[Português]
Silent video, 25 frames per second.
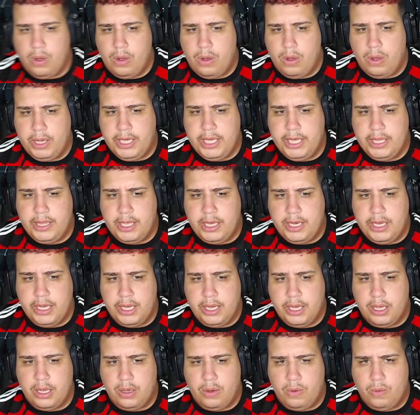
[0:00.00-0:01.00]
Aqui tá ali.
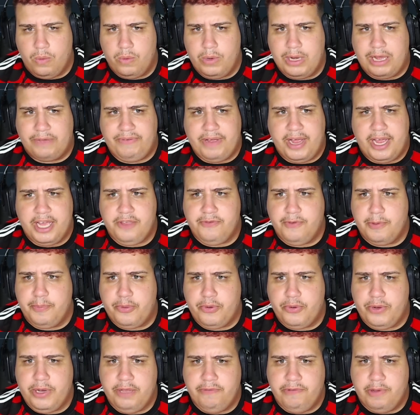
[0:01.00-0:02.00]
O Navarrete foi pro
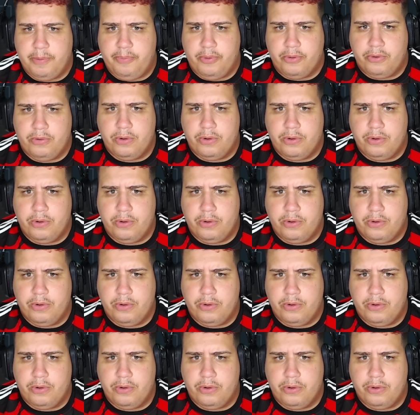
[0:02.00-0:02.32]
Liverpool?